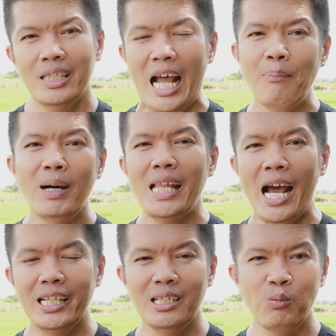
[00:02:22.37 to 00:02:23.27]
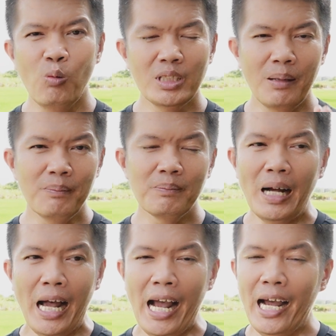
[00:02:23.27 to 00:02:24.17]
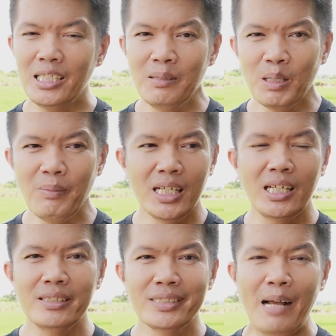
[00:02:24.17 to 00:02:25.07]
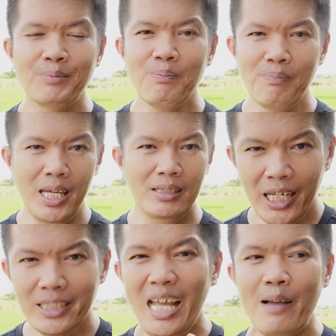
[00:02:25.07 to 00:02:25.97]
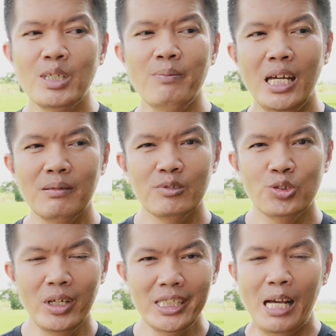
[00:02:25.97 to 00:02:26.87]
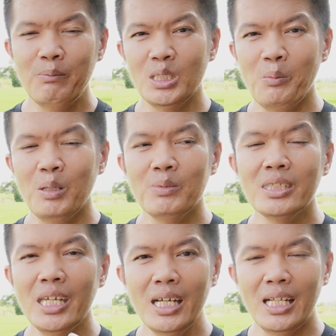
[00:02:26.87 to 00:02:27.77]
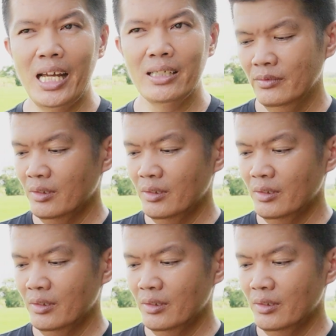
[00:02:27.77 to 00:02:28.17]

น้ำบาดาลเนี่ยผมจะหาที่มันไม่เกิน30 เมตรเกิน30 เมตรส่วนใหญ่มันจะเป็นพื้นที่อะไร